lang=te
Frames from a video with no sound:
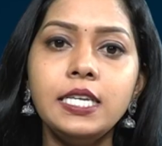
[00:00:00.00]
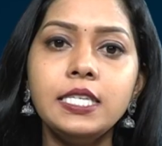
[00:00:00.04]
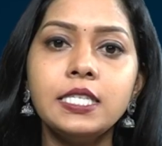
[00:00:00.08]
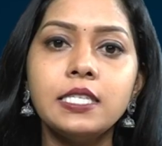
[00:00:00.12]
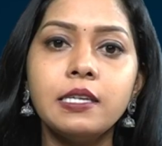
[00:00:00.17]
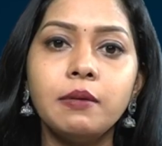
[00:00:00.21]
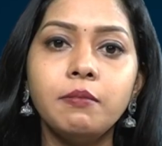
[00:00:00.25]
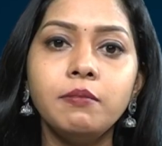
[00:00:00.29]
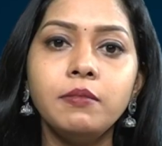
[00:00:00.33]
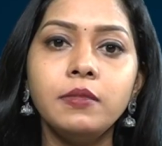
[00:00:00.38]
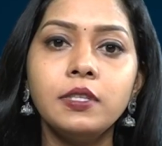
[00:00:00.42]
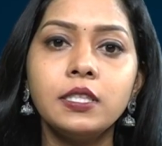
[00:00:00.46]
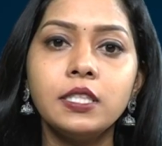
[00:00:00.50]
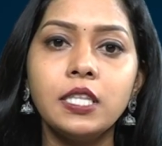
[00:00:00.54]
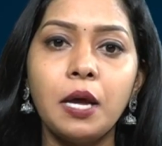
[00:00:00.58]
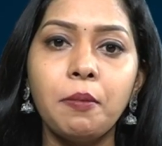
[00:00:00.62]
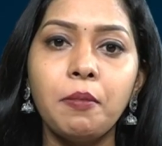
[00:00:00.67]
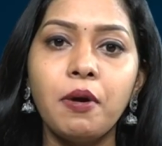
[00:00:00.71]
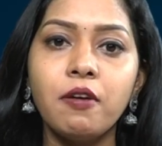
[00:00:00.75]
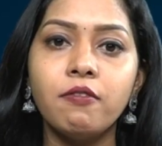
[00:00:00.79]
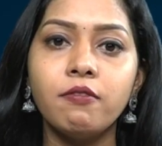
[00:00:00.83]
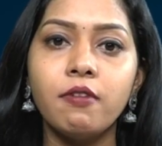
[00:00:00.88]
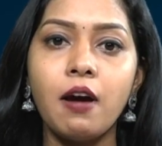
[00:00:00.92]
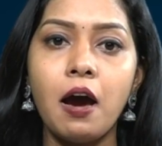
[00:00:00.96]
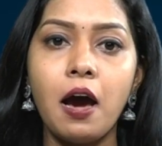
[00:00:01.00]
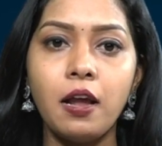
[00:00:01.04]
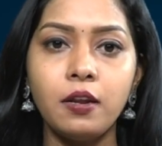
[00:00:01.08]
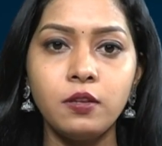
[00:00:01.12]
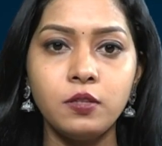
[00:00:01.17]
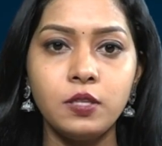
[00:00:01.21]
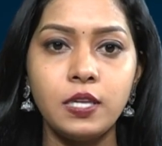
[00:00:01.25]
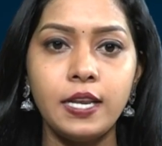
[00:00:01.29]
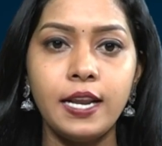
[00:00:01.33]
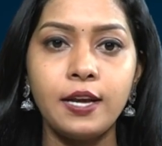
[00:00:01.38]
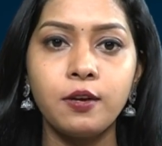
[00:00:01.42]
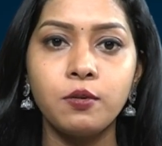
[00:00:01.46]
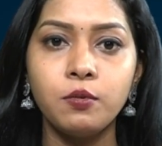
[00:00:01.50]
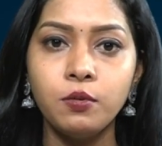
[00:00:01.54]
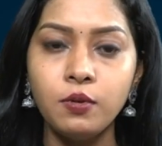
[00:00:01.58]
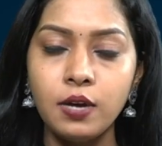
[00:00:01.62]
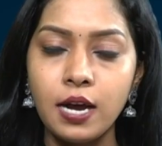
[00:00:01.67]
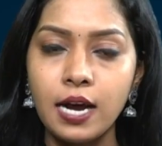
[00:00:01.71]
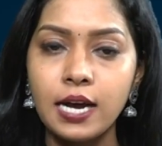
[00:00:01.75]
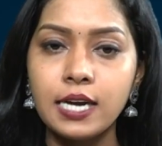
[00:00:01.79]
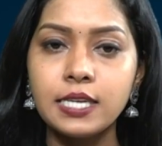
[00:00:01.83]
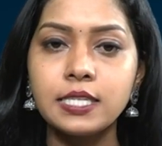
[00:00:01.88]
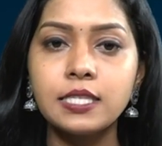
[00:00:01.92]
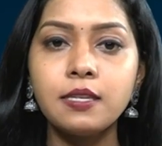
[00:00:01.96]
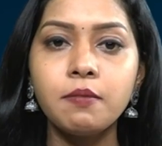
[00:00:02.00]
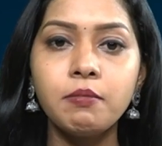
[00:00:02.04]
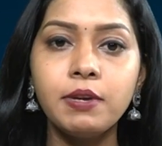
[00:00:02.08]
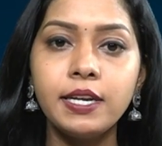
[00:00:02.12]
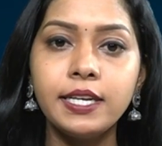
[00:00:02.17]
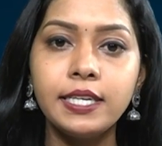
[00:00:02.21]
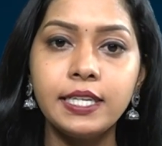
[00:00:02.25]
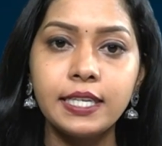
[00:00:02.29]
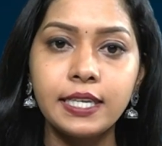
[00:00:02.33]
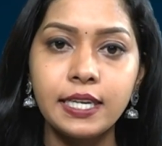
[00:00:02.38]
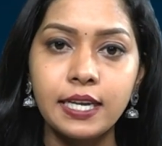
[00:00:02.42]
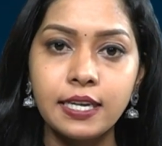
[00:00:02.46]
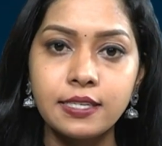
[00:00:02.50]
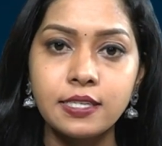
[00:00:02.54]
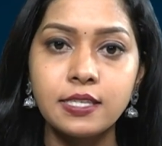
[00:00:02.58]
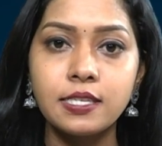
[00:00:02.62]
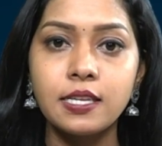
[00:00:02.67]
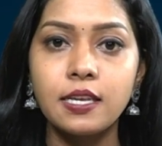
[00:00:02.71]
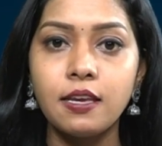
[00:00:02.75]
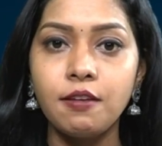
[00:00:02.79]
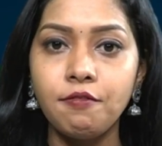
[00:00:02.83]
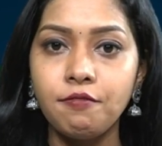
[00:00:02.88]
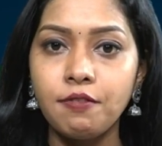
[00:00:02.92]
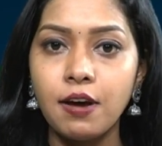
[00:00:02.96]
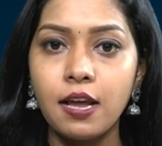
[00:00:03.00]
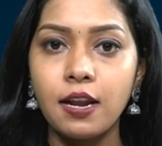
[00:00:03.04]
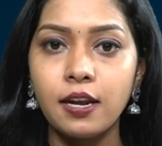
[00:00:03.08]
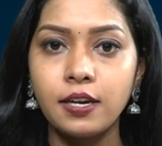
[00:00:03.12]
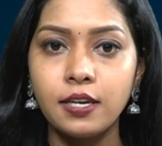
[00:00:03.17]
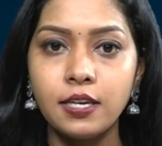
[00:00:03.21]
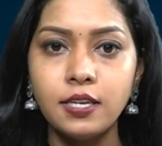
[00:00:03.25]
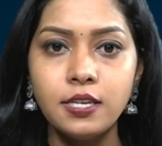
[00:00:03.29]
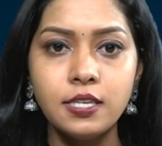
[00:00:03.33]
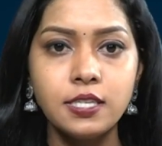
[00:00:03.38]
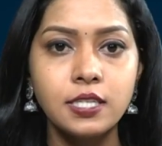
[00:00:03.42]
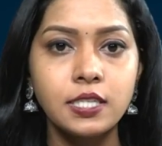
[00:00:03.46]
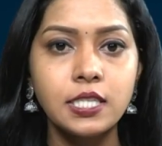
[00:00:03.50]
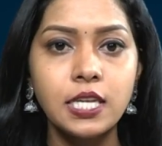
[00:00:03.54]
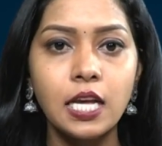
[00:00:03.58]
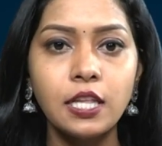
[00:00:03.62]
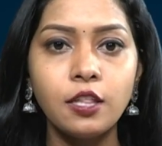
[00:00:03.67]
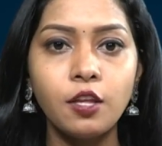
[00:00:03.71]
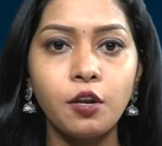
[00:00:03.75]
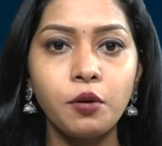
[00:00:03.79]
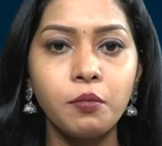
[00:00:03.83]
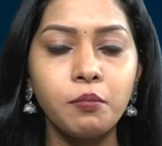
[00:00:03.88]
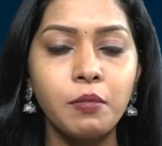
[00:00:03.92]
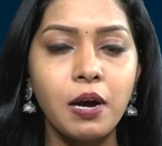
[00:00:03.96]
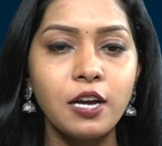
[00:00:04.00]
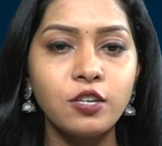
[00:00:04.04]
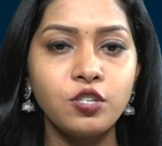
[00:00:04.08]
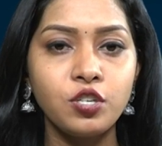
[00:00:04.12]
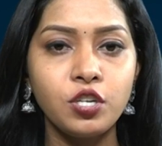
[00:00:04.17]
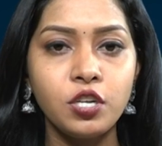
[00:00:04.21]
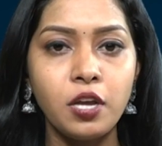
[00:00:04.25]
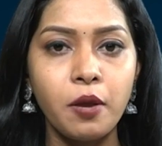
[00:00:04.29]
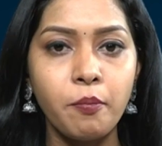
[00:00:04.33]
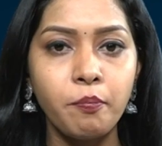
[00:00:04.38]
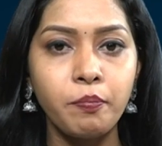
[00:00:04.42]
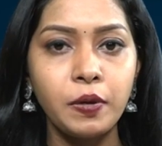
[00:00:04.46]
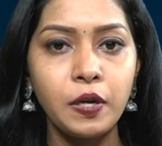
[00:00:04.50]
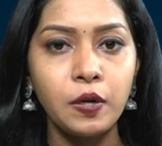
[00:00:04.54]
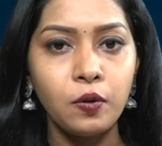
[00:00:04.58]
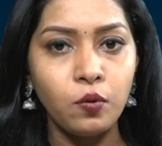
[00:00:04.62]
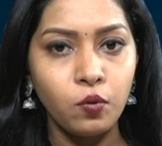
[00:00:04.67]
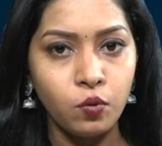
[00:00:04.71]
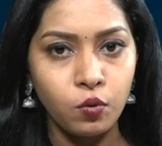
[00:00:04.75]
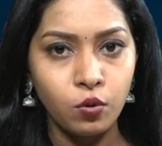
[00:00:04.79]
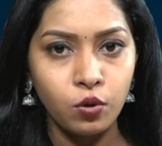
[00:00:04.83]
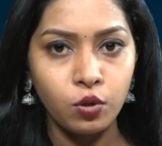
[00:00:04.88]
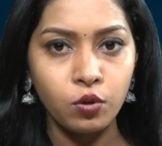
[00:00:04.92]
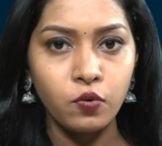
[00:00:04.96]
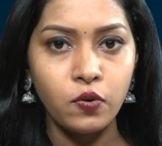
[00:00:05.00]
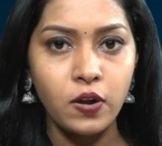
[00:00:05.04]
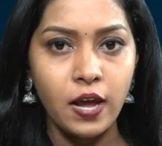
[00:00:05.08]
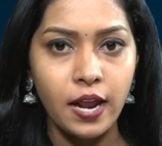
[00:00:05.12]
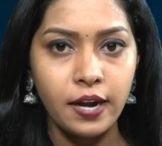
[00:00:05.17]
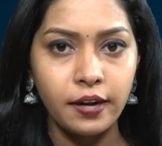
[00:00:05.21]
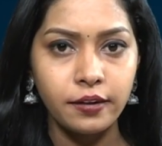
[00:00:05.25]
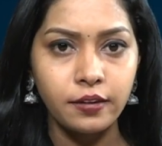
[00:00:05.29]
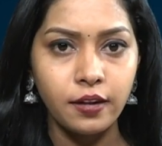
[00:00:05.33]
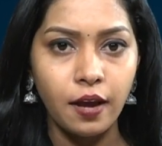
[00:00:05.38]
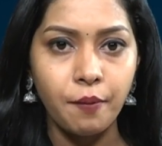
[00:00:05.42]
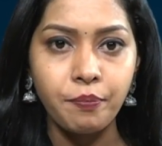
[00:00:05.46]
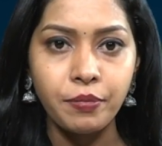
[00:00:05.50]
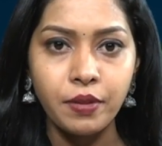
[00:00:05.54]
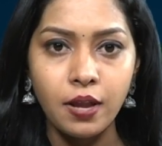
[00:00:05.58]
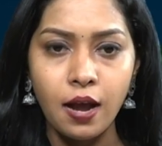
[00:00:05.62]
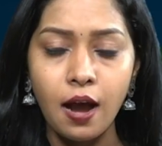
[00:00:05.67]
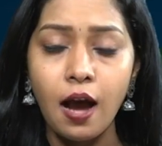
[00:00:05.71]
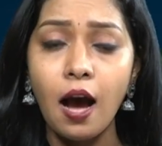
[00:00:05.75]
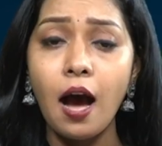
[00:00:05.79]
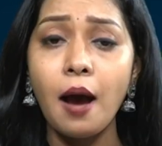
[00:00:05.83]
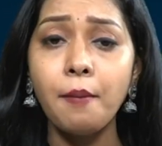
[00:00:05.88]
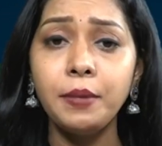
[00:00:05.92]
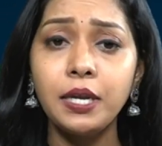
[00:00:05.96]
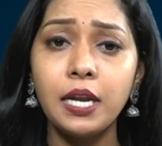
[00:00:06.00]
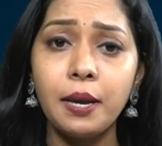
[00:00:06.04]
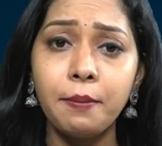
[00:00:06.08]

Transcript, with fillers: కనీసం తమ వారసులకు అసెంబ్లీ టికెట్స్ ఇవ్వాలని సదరు మాజీ ఎంపీలు కోరుతున్నారట హామీ